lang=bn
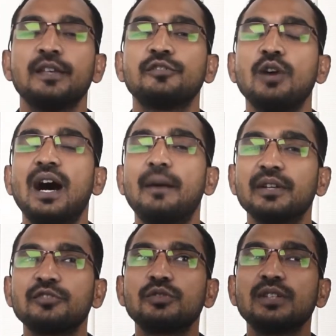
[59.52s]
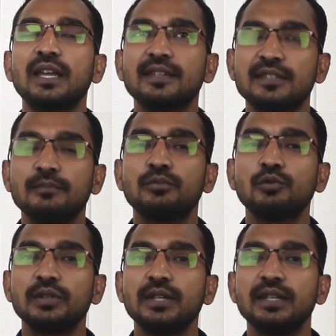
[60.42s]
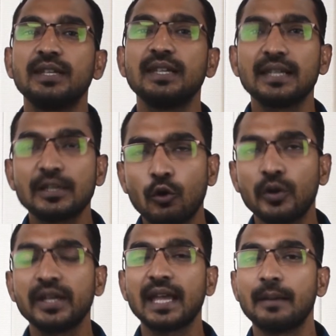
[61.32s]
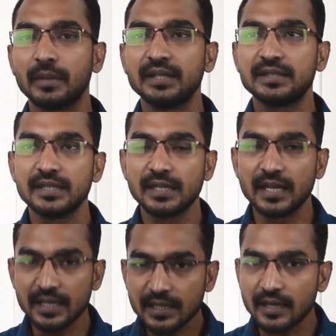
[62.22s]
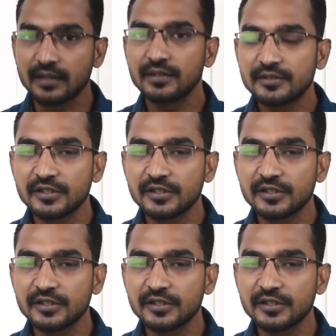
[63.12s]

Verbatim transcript: সো আমরা যদি এক্সাম্পল দিই অনেক অ্যাম্বাসি এই কারেন্ট